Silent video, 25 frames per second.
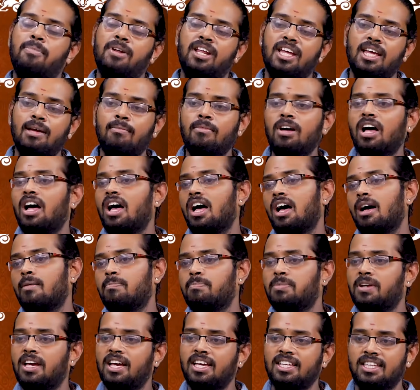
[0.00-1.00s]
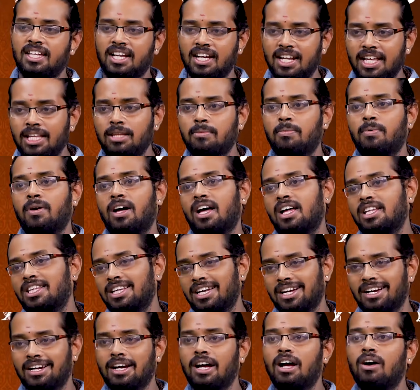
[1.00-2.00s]
ప్రేమ ఆప్యాయత అనేది
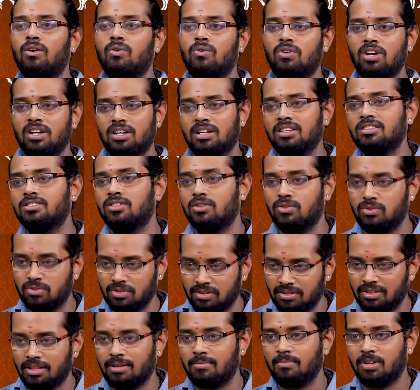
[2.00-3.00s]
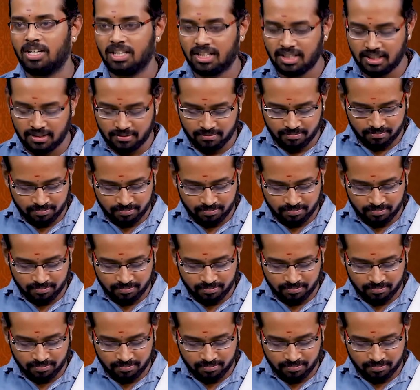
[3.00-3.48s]
అధికంగా ఉండటం జరుగుతుందన్నమాట